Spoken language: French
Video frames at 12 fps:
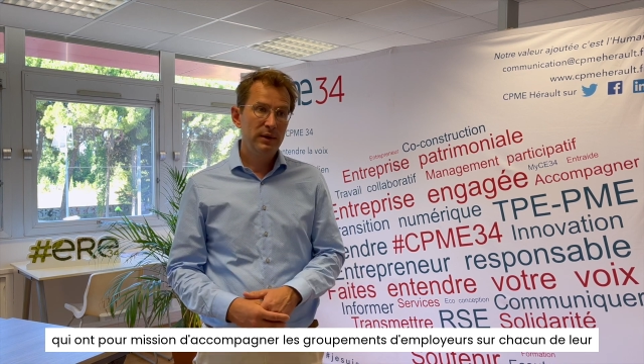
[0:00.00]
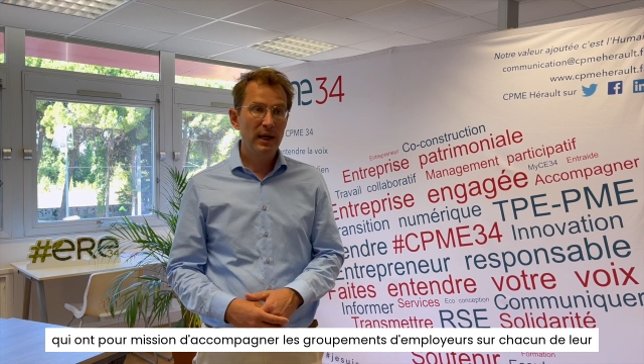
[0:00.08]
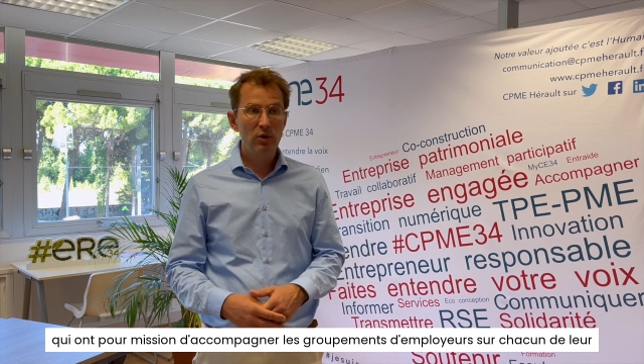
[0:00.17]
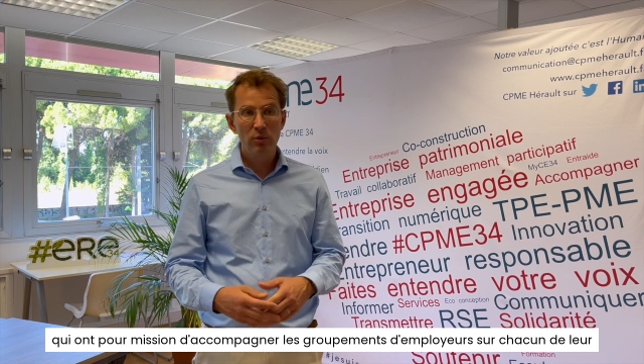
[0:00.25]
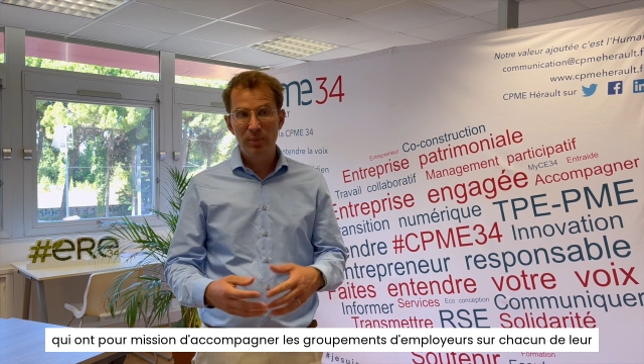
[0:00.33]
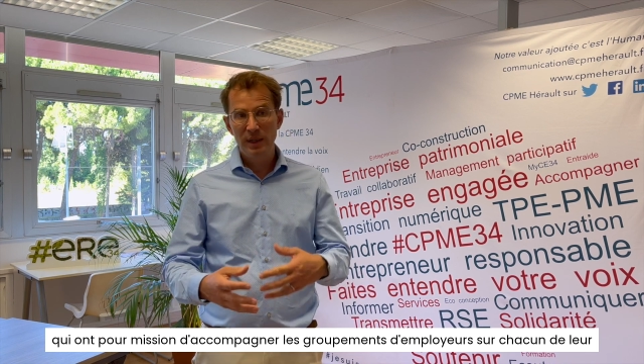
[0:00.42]

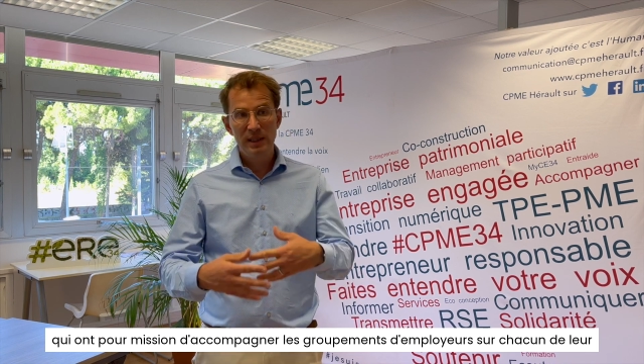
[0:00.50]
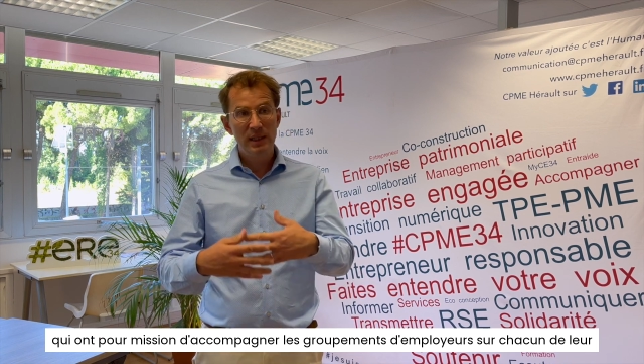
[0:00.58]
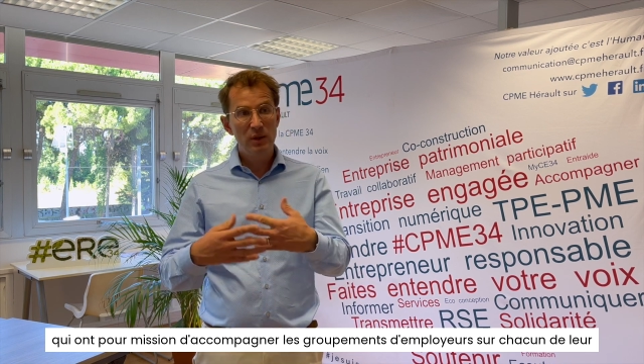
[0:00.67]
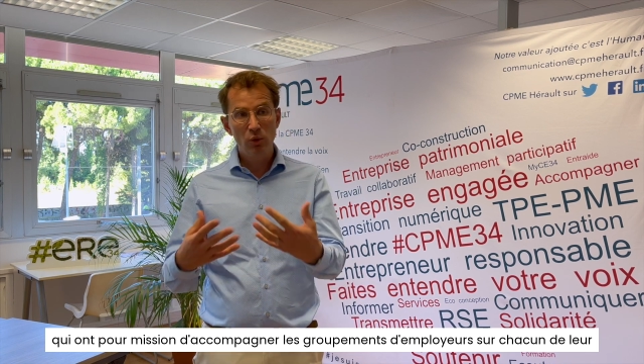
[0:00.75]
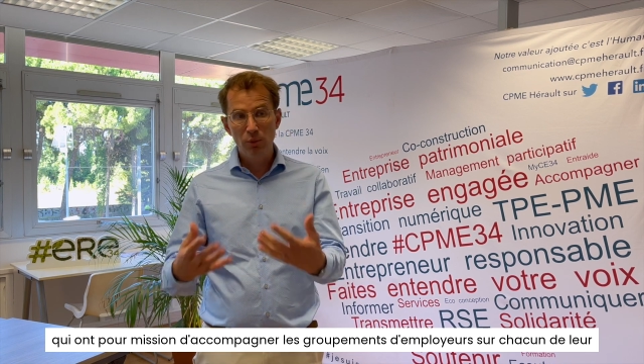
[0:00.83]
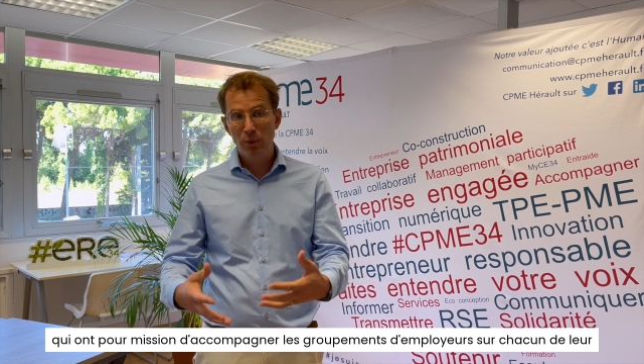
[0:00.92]
d'accompagner
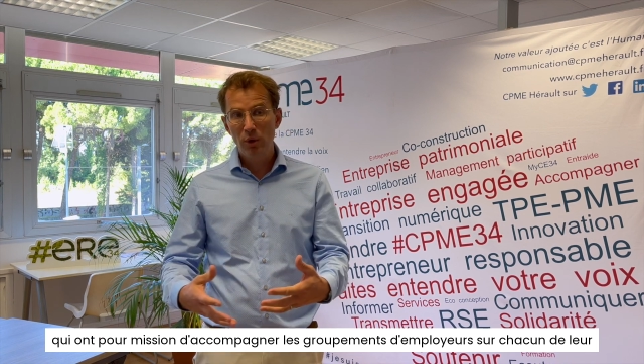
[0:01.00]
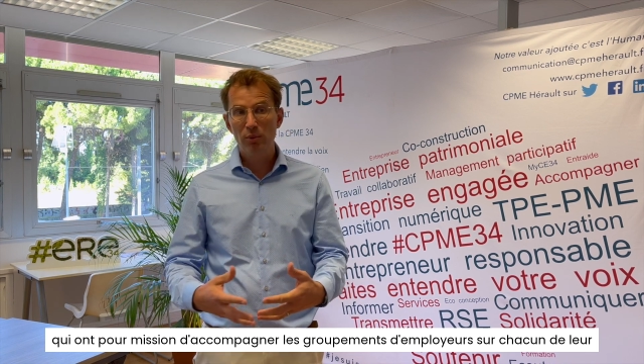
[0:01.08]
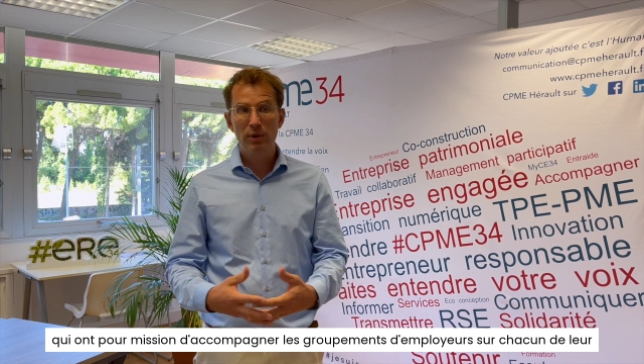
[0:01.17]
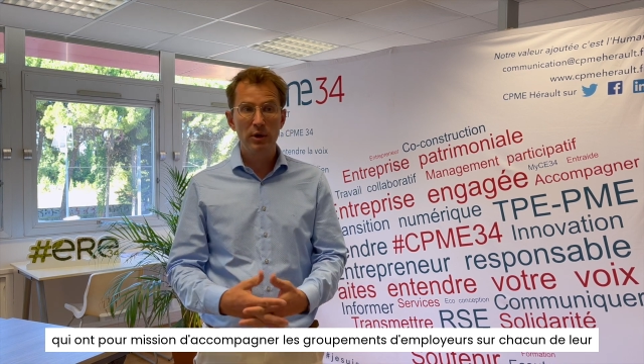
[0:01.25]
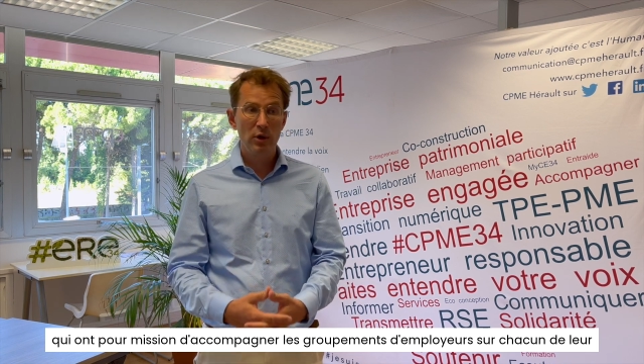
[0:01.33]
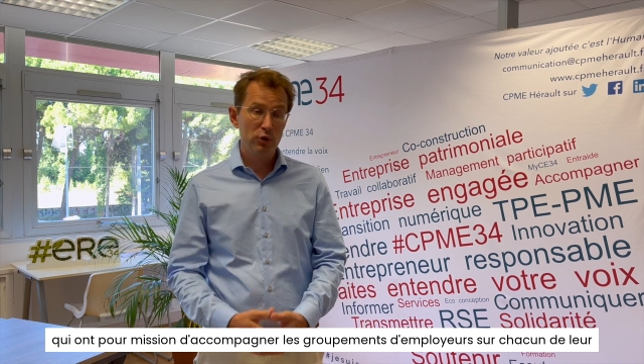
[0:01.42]
les groupements
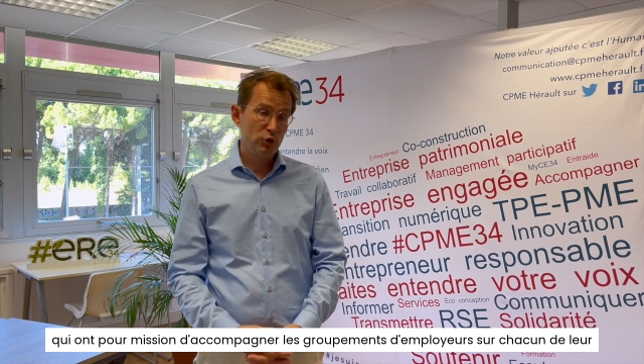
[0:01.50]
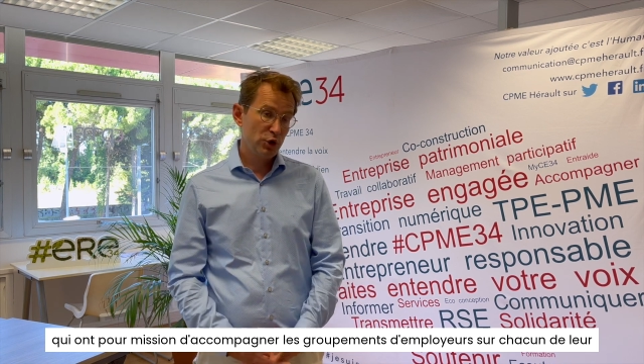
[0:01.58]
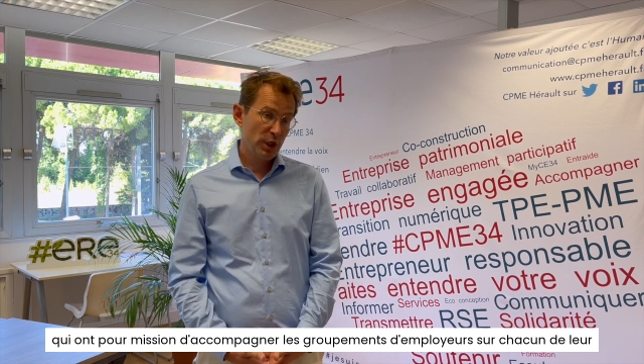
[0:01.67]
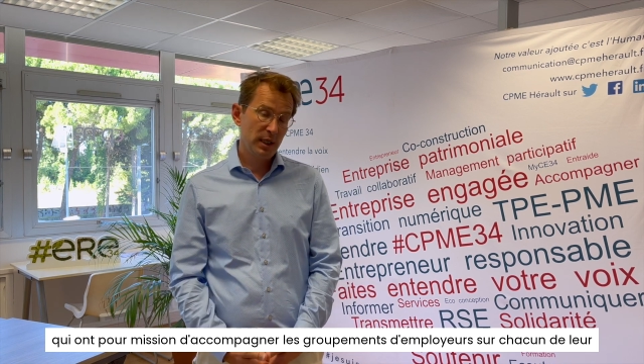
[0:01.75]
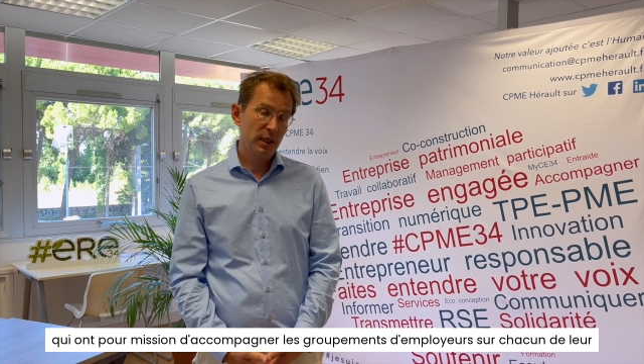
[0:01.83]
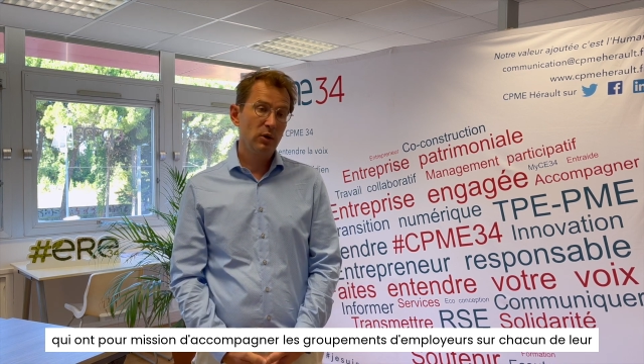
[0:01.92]
employeurs sur
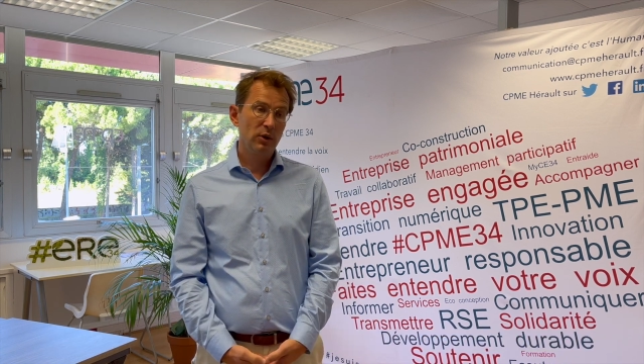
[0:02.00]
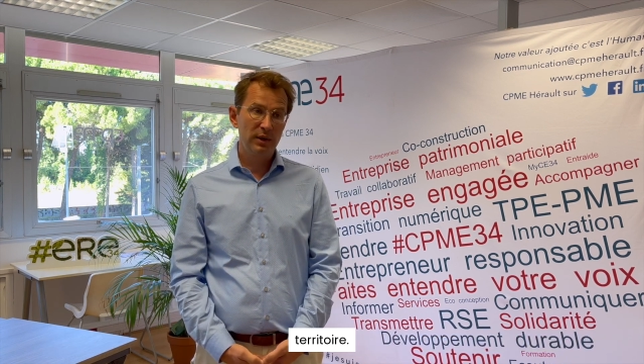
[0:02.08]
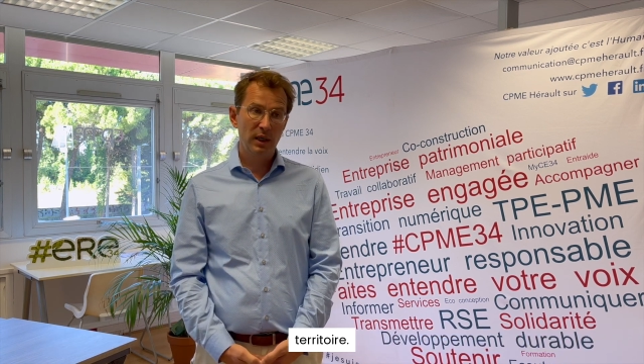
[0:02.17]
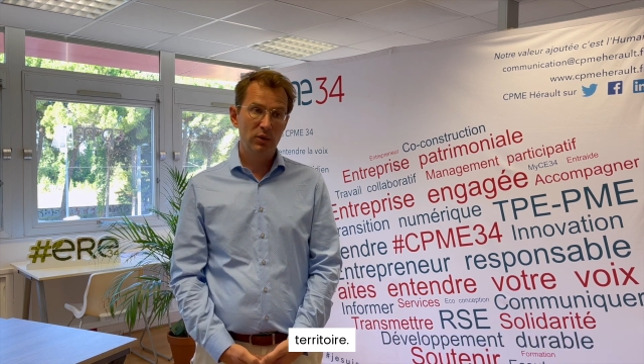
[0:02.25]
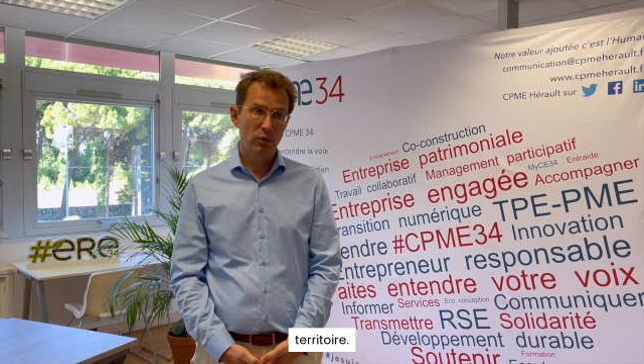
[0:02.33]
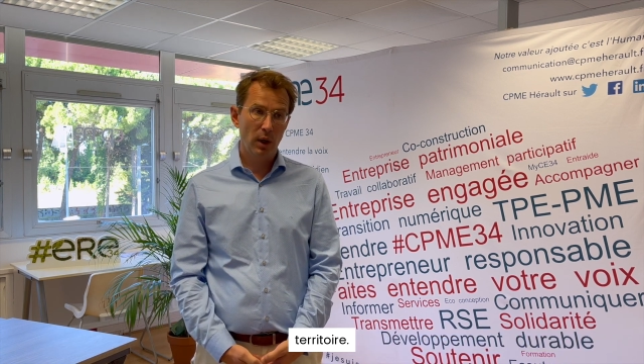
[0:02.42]
chacun de leurs
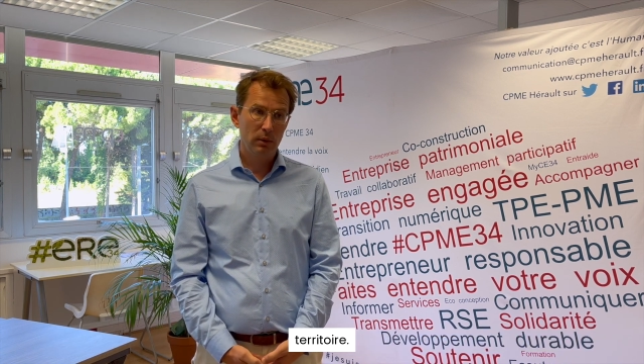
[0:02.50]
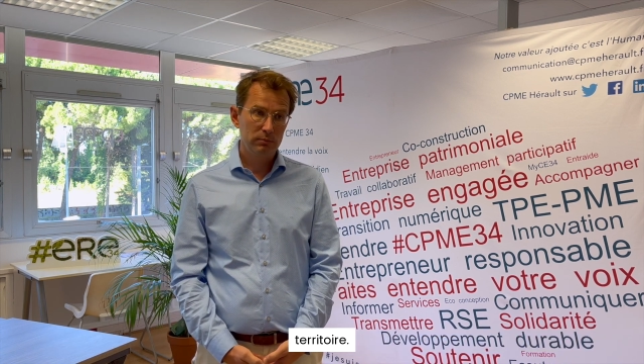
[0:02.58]
territoires.